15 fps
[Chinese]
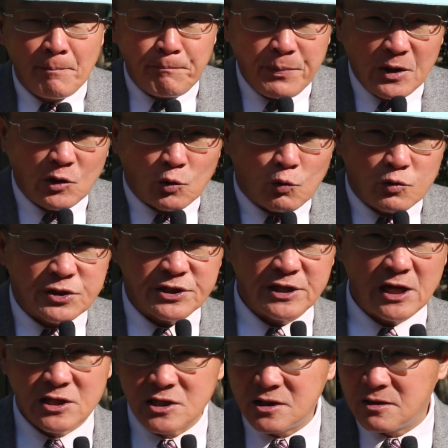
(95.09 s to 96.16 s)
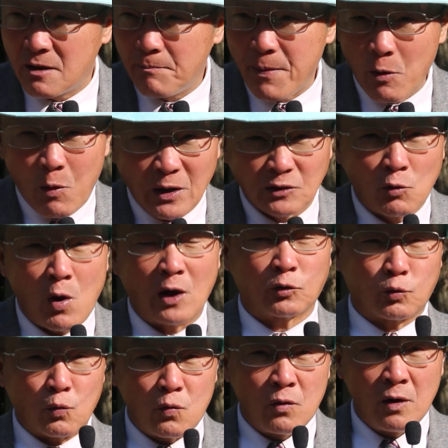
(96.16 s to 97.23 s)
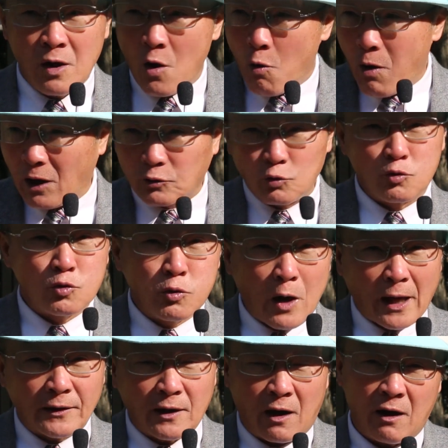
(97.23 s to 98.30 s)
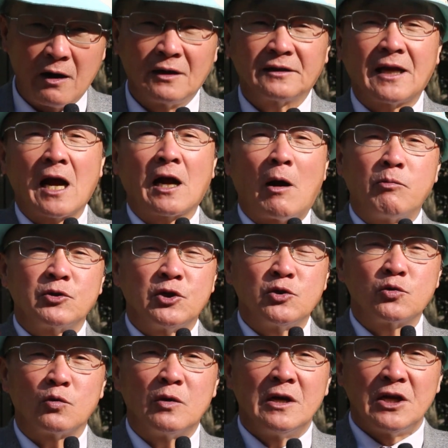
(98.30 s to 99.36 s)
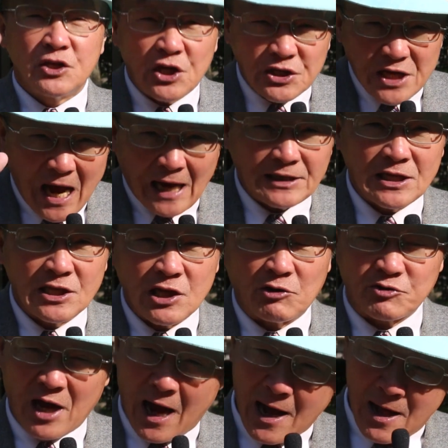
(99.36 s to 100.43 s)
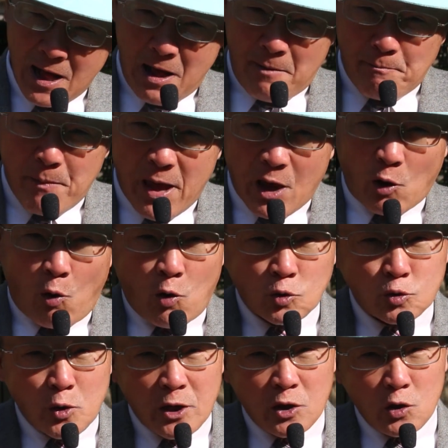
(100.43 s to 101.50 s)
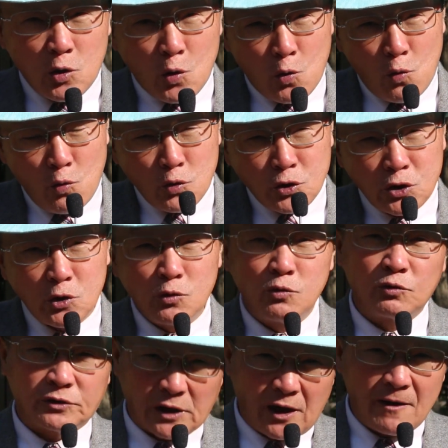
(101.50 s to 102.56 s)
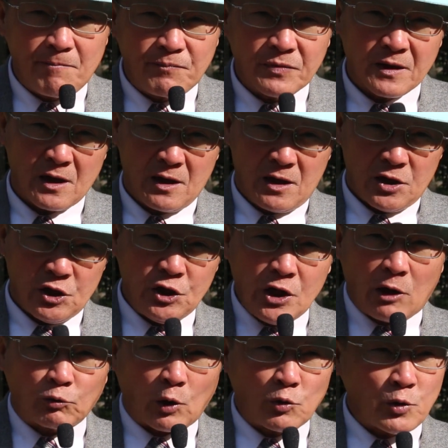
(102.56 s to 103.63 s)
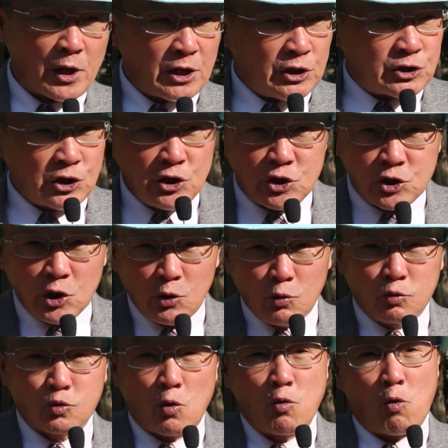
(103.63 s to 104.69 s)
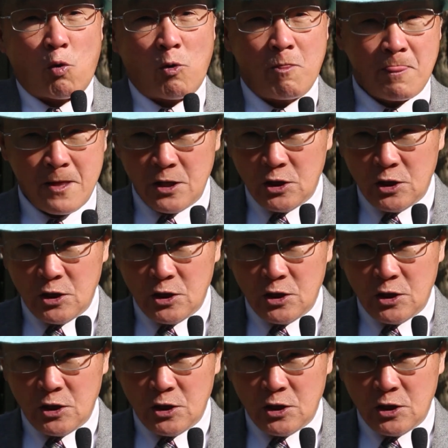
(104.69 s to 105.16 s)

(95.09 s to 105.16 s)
病毒实验室被换换毒换毒出来的？大家搞不清楚，现在还在调查。美国最优秀的医疗团队已经进入中国。